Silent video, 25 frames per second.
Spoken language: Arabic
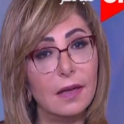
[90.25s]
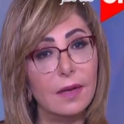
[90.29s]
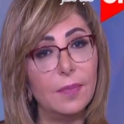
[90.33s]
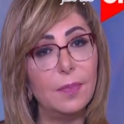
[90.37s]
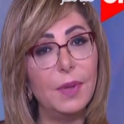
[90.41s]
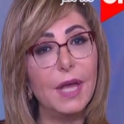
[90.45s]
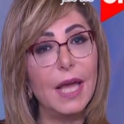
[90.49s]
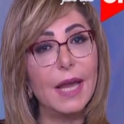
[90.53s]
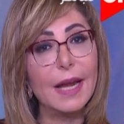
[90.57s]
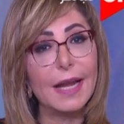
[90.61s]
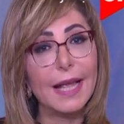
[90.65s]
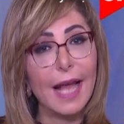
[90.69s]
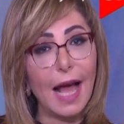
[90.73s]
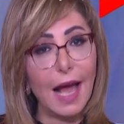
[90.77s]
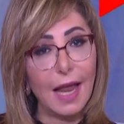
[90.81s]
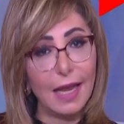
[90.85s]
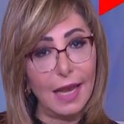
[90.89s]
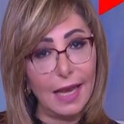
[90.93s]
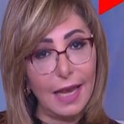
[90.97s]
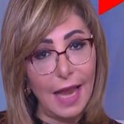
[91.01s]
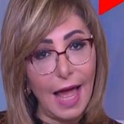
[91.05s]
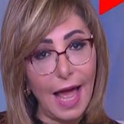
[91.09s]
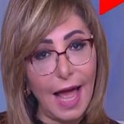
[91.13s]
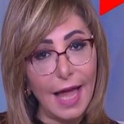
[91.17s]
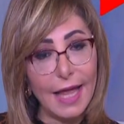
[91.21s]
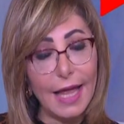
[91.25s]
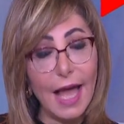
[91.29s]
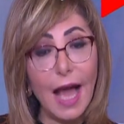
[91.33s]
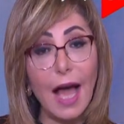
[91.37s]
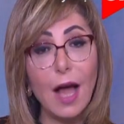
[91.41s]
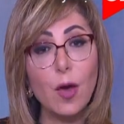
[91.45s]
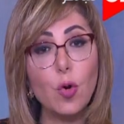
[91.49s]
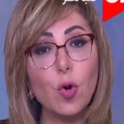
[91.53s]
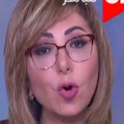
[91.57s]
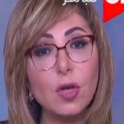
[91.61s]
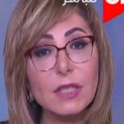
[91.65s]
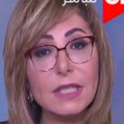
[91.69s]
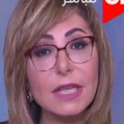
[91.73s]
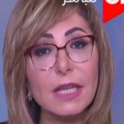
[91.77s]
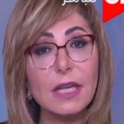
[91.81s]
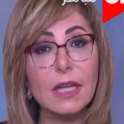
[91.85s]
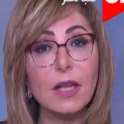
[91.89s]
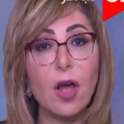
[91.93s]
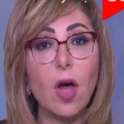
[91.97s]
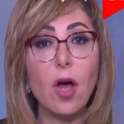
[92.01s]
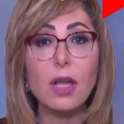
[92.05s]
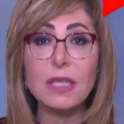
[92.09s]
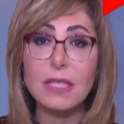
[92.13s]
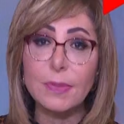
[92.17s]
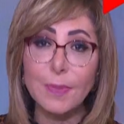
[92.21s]
بيرجع للهيئة جزء
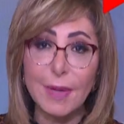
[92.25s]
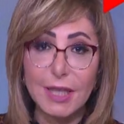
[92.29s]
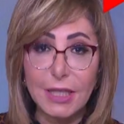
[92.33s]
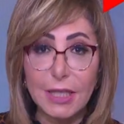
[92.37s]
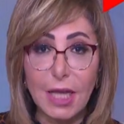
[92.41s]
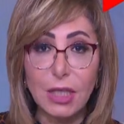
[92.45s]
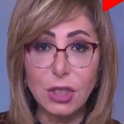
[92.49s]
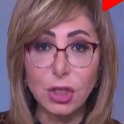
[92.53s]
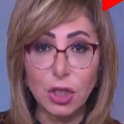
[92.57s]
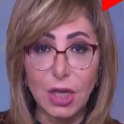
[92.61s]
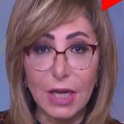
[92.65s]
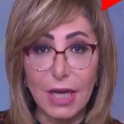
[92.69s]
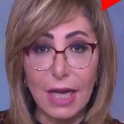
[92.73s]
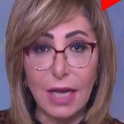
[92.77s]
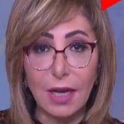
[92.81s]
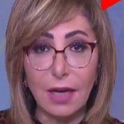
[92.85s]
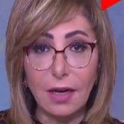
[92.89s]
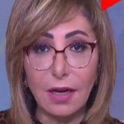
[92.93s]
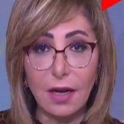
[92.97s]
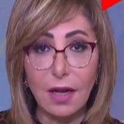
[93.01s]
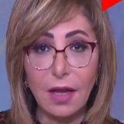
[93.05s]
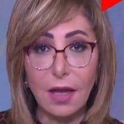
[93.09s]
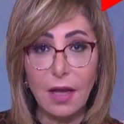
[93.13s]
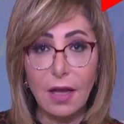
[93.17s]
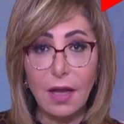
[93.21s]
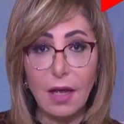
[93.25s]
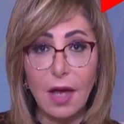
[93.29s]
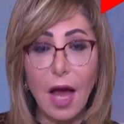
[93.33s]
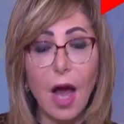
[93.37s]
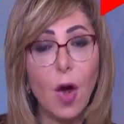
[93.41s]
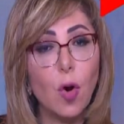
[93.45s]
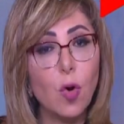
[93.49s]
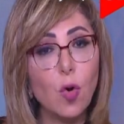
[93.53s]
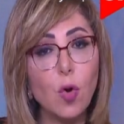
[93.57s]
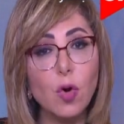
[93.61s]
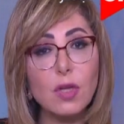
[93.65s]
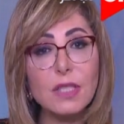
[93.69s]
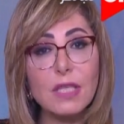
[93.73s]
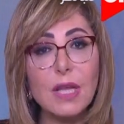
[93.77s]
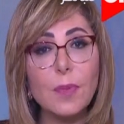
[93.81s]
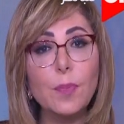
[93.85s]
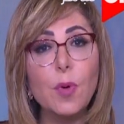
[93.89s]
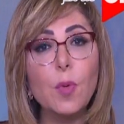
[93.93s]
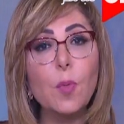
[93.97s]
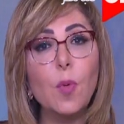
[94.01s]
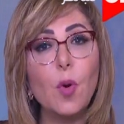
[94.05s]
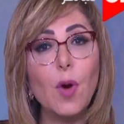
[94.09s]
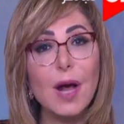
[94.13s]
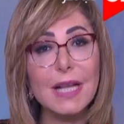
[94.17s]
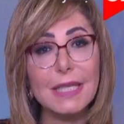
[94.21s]
الخاص بالتشغيل او جزء
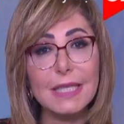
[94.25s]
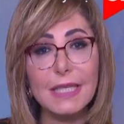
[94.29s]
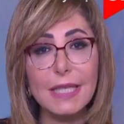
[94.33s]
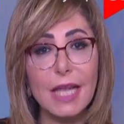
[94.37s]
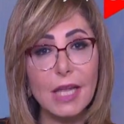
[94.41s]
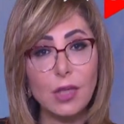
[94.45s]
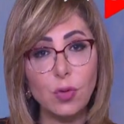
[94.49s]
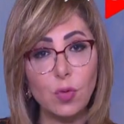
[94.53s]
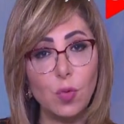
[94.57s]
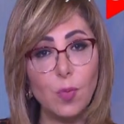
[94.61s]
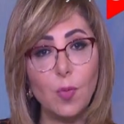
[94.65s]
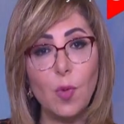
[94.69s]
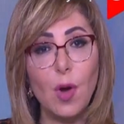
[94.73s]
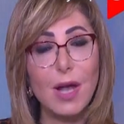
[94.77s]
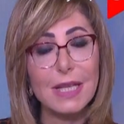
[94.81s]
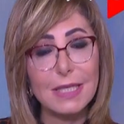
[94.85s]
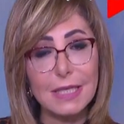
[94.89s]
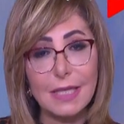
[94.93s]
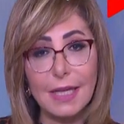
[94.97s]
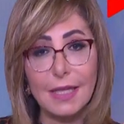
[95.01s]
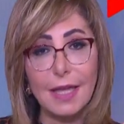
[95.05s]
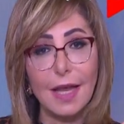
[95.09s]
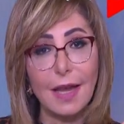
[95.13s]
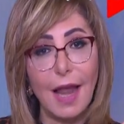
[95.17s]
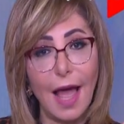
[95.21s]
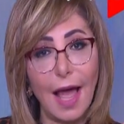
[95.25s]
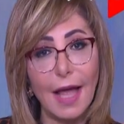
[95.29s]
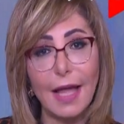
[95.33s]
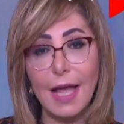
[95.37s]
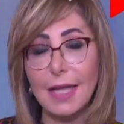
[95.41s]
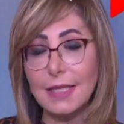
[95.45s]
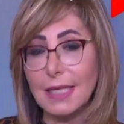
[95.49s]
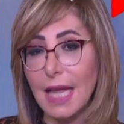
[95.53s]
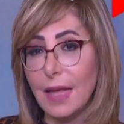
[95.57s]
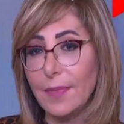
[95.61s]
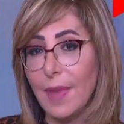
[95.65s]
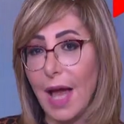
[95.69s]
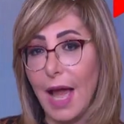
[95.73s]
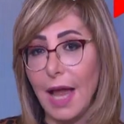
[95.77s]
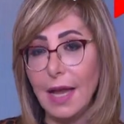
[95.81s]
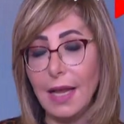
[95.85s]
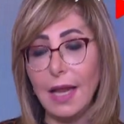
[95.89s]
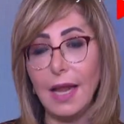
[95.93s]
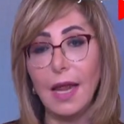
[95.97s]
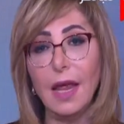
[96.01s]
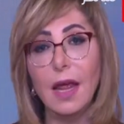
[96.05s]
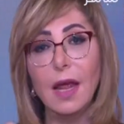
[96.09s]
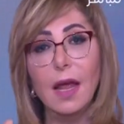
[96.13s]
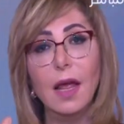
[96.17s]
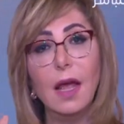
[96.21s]
بموازنته موازنه الهيئه زي ما قال
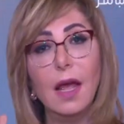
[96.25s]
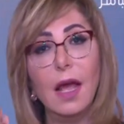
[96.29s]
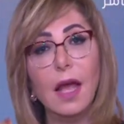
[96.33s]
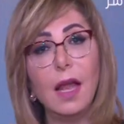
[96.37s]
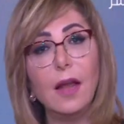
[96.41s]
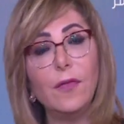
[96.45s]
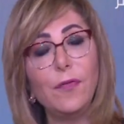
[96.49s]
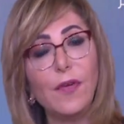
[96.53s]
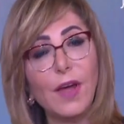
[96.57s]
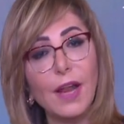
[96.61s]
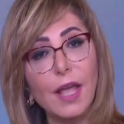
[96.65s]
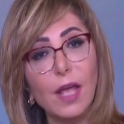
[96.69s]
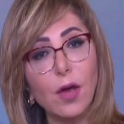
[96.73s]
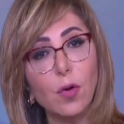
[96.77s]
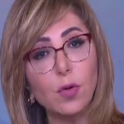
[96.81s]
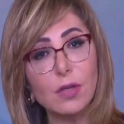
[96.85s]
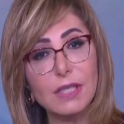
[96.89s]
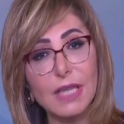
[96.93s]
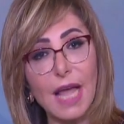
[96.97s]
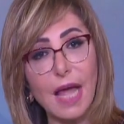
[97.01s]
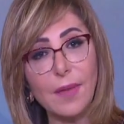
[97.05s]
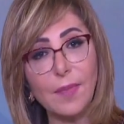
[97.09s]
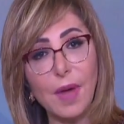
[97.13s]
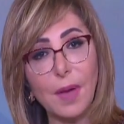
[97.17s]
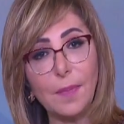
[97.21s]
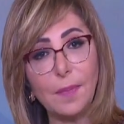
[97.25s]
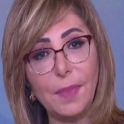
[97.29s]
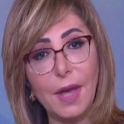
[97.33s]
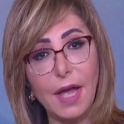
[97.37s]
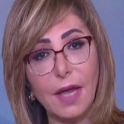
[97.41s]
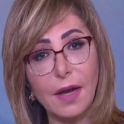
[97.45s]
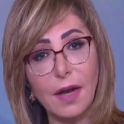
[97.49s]
لي الفريق اسامه امبارح